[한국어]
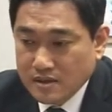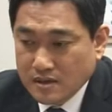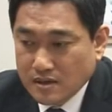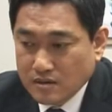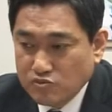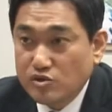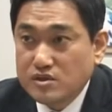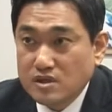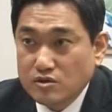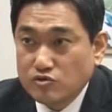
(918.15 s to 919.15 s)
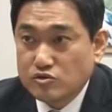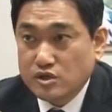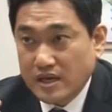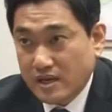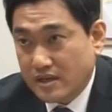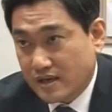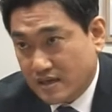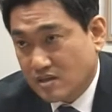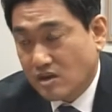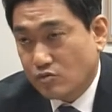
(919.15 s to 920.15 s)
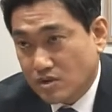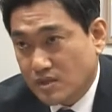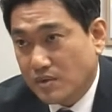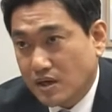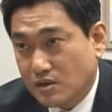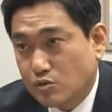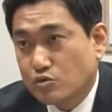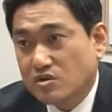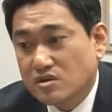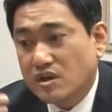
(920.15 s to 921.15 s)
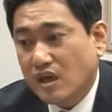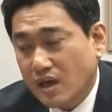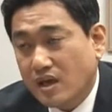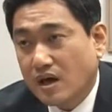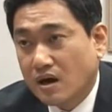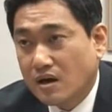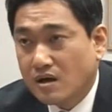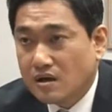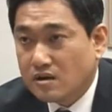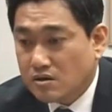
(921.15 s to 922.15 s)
어, 물론 이제 그것도 제의 기대고 희망이고 또 그렇게 해야 음.